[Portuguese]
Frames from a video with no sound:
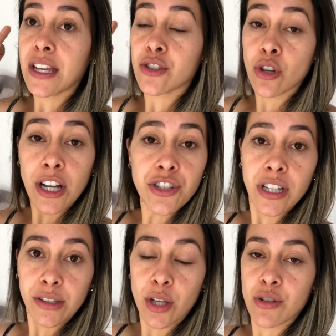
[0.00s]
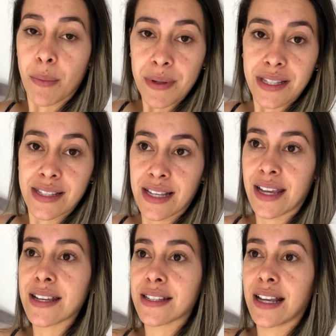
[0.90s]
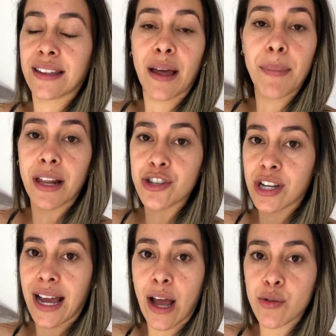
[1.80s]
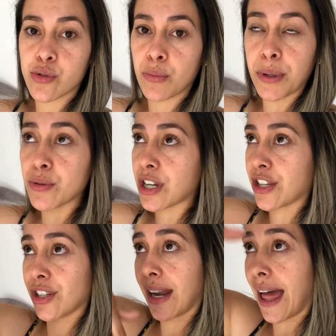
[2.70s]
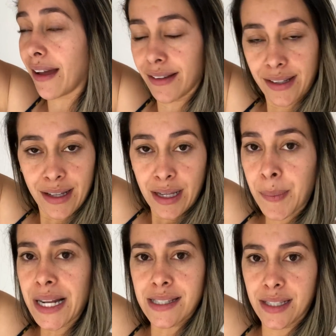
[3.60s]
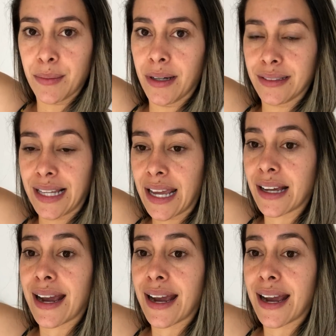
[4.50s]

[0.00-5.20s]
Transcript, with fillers: Só adianto que eu já pesquisei, assim, a tabela de carro subiu, gente, lá para cima, né?